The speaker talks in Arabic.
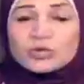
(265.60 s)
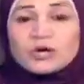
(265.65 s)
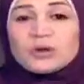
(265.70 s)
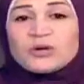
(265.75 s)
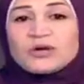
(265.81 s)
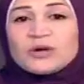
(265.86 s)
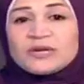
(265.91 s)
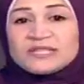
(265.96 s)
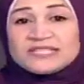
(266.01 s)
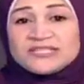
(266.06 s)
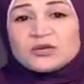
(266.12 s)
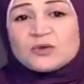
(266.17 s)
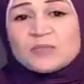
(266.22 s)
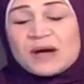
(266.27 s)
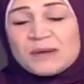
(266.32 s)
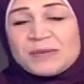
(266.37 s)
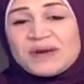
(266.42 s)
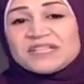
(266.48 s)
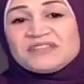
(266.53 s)
كنا واخدينه
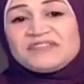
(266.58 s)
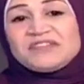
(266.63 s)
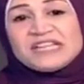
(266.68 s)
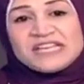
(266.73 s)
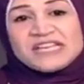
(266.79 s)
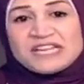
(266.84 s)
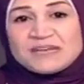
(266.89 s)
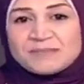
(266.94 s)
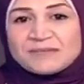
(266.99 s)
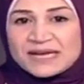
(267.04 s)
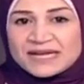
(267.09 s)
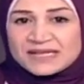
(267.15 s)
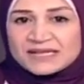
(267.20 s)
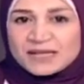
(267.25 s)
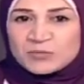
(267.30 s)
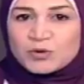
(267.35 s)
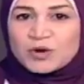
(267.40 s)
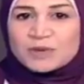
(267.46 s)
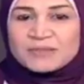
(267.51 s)
مع بعض في الايميل
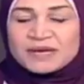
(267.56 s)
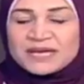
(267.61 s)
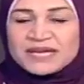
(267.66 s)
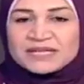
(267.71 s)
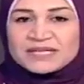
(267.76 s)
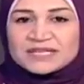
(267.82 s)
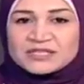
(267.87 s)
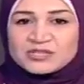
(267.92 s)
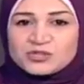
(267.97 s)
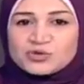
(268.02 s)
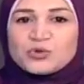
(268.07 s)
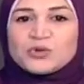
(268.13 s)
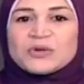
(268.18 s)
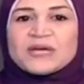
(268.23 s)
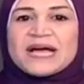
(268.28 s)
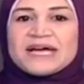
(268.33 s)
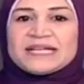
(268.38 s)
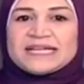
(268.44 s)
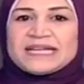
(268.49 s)
ده مهم جدا تو
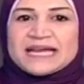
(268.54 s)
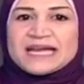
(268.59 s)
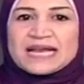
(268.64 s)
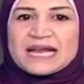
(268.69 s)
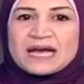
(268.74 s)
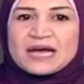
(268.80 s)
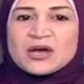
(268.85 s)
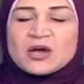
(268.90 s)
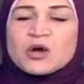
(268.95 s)
يعني الى